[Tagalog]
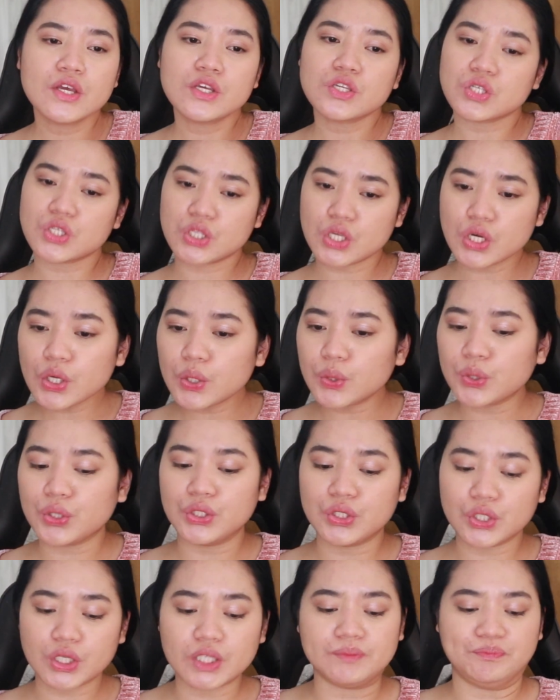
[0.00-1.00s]
So,
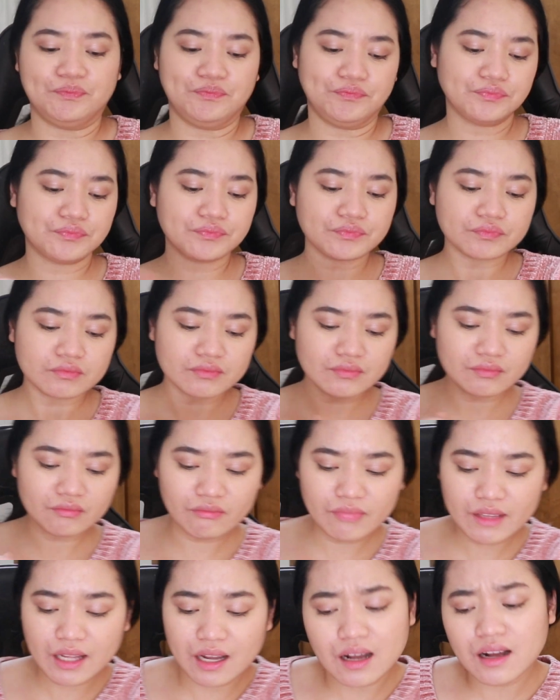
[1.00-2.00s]
yun
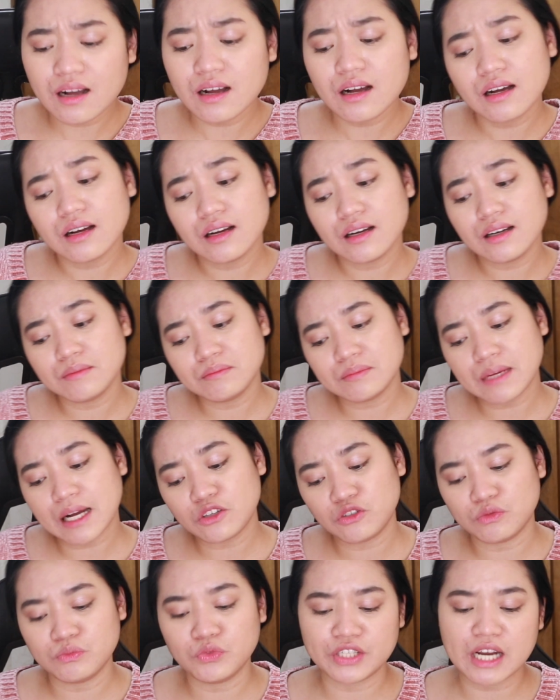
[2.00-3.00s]
um,
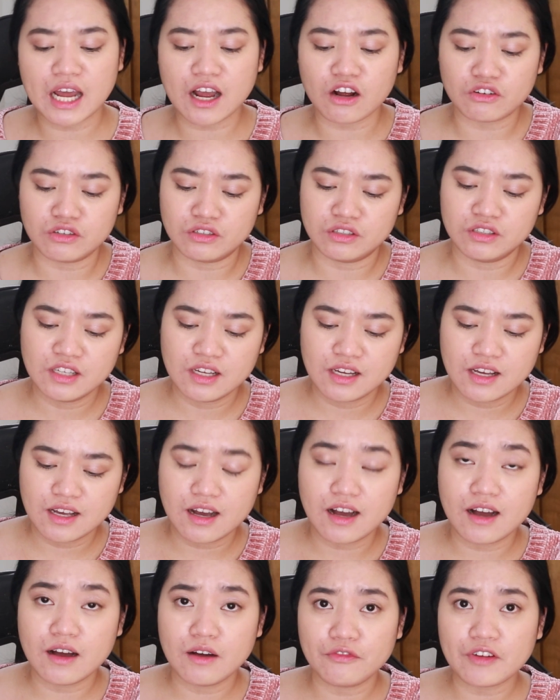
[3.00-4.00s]
ano muna ako,
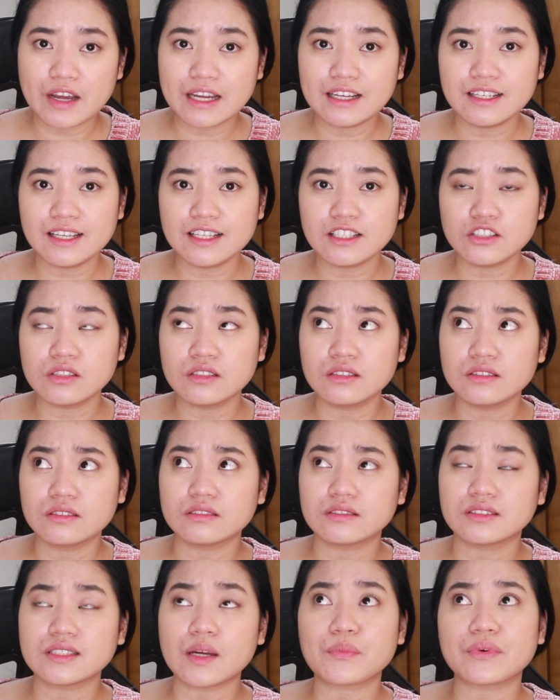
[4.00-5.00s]
uh, filing
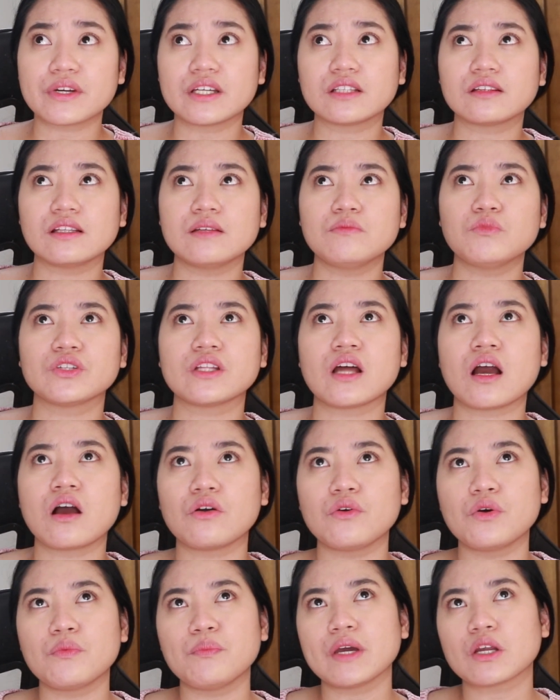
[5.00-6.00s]
separately muna
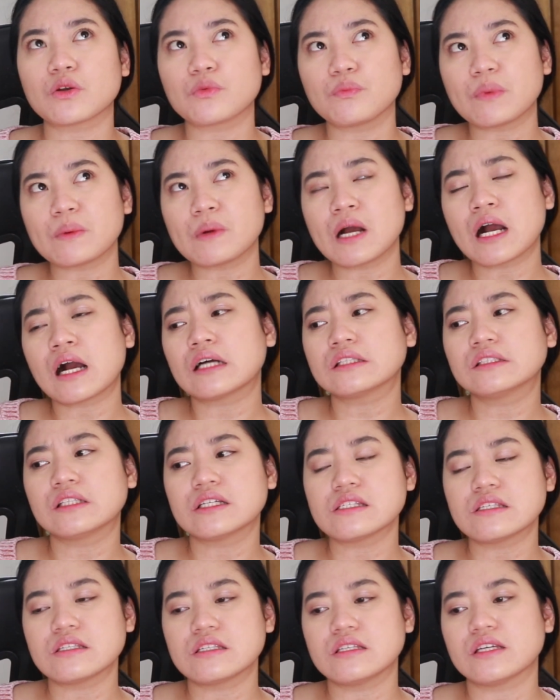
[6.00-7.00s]
ako, pero baka
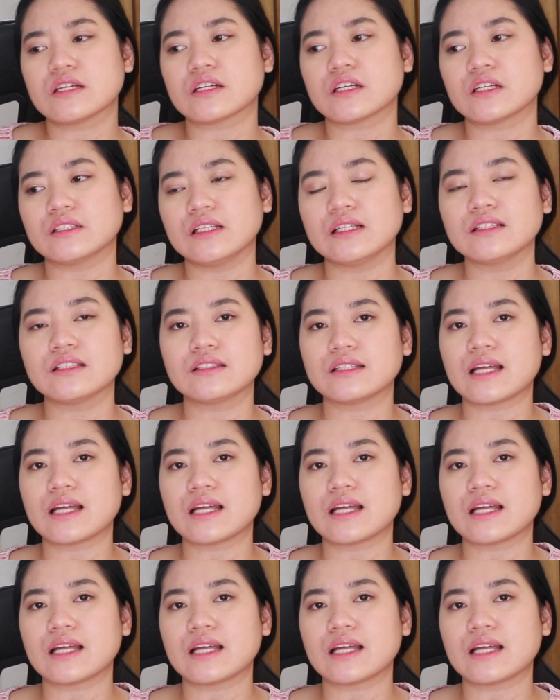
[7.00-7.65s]
this year, tingnan